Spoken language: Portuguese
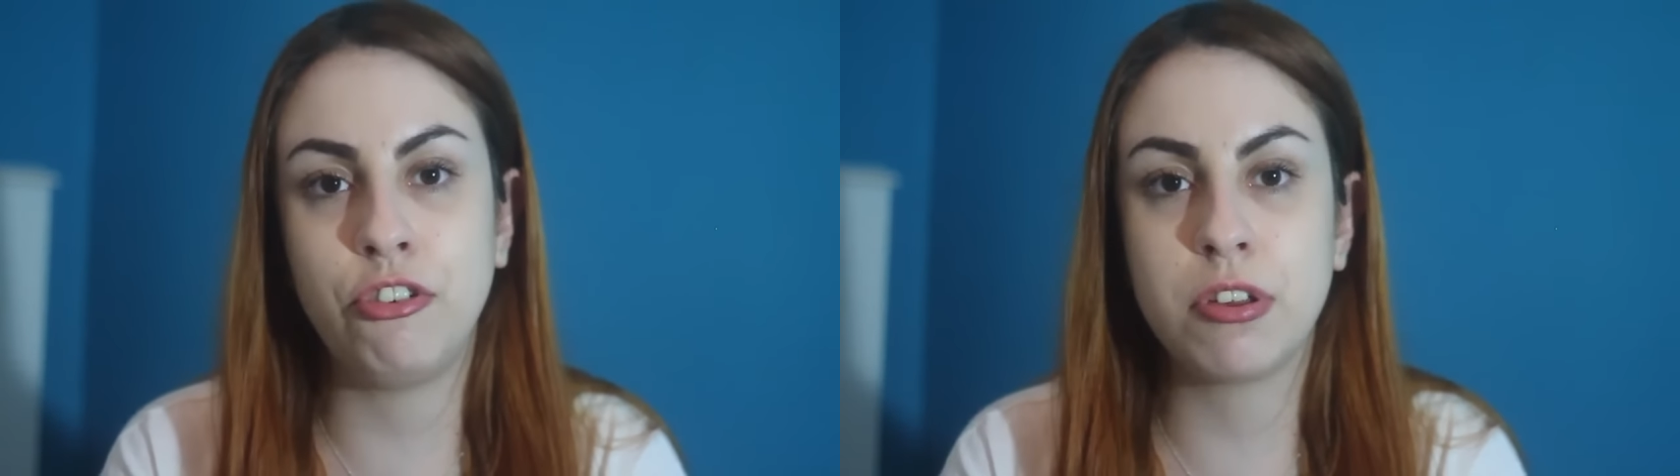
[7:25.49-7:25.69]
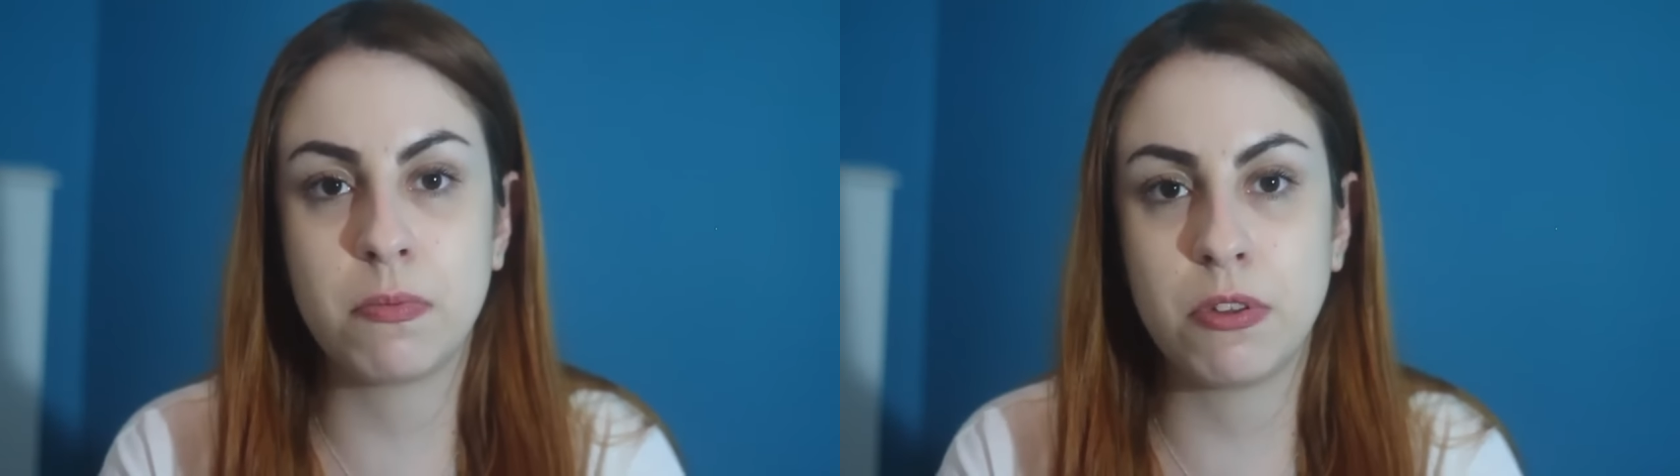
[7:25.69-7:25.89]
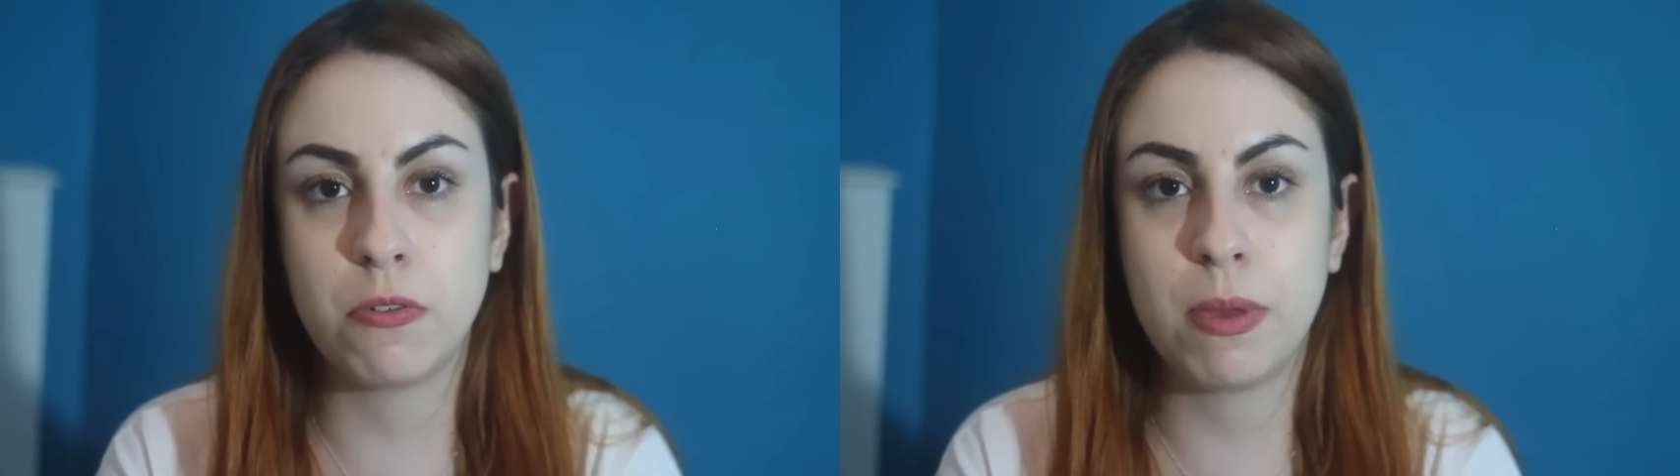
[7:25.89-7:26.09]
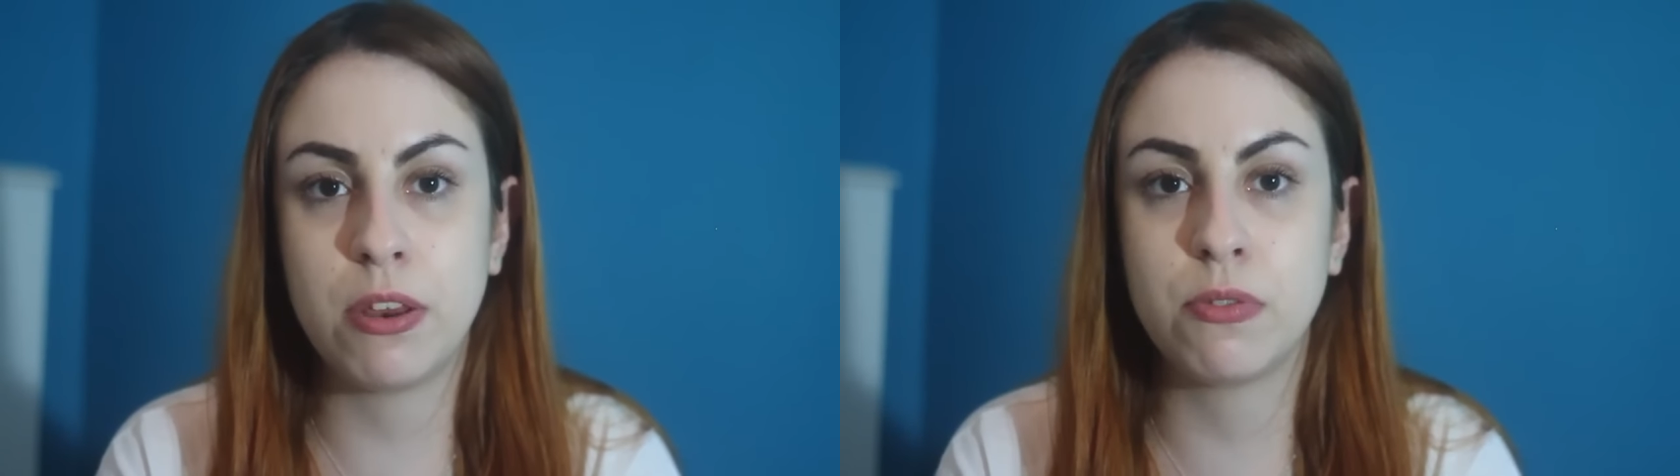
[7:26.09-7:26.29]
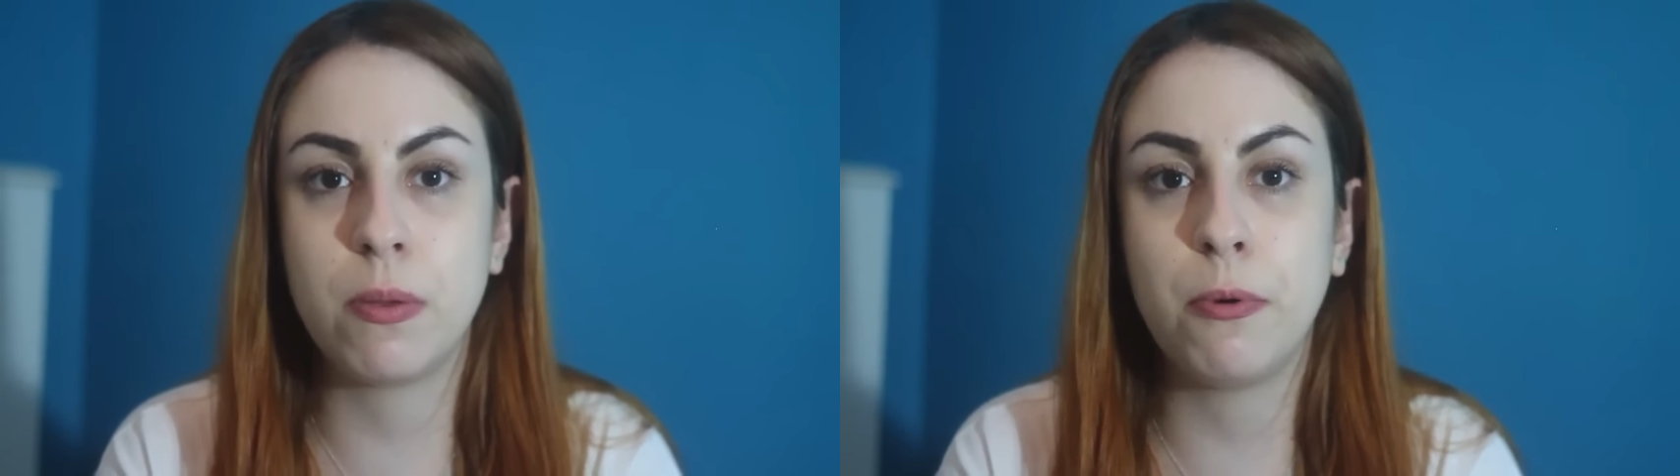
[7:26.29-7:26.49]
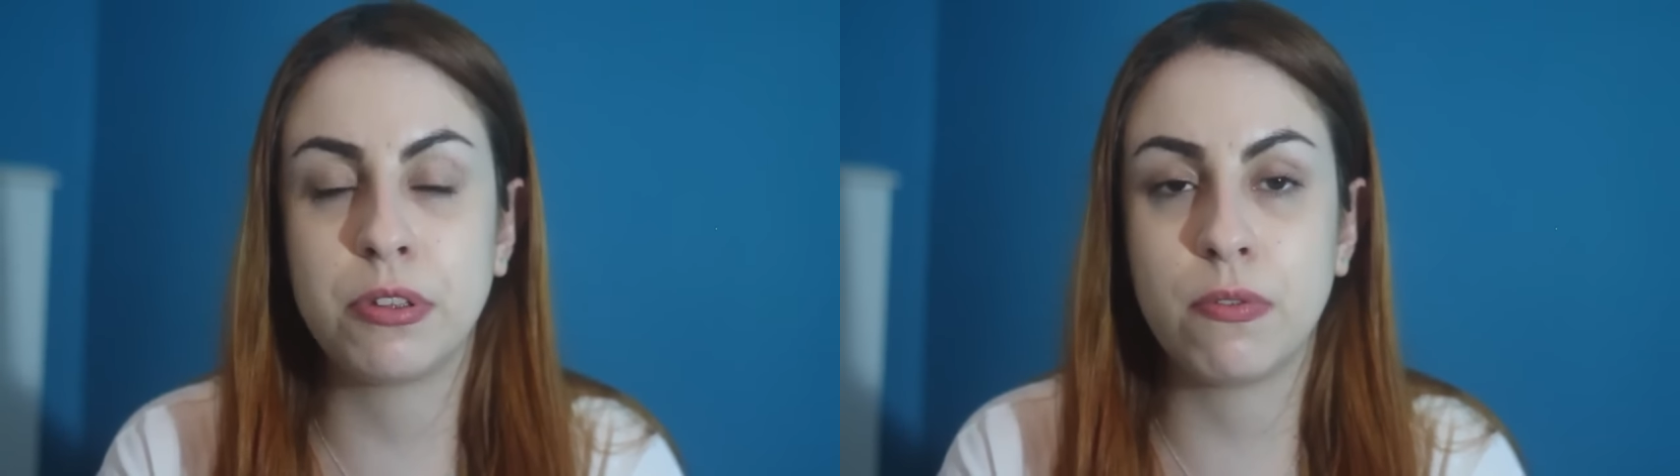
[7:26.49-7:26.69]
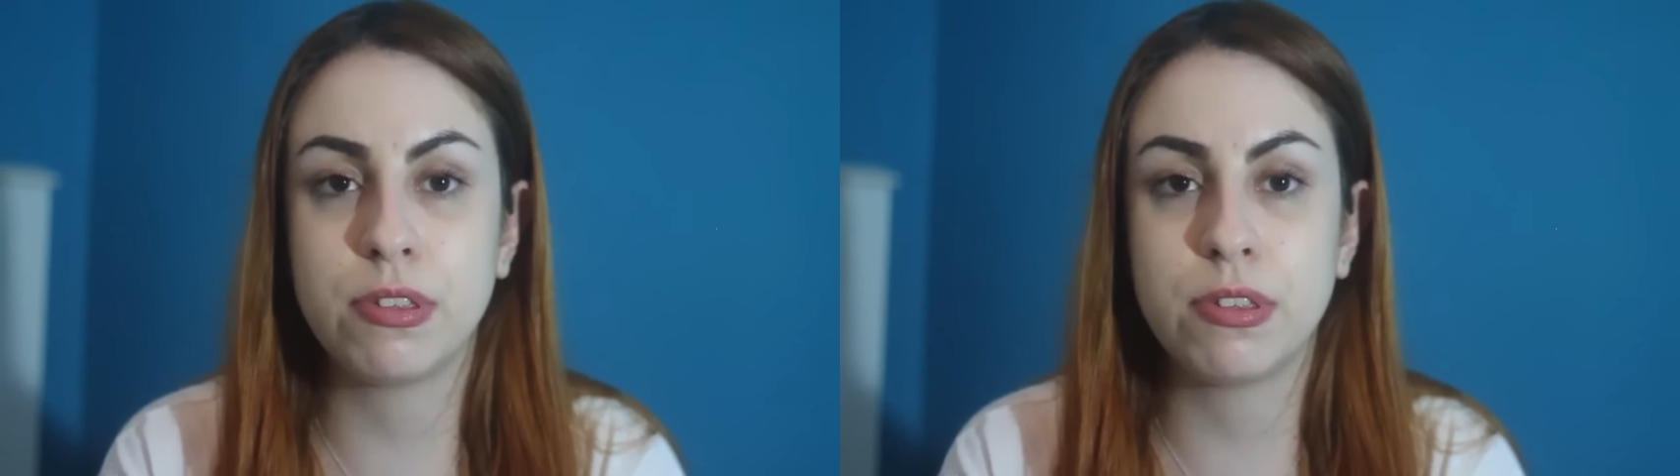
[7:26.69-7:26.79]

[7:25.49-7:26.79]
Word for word: dias mais ou menos depois que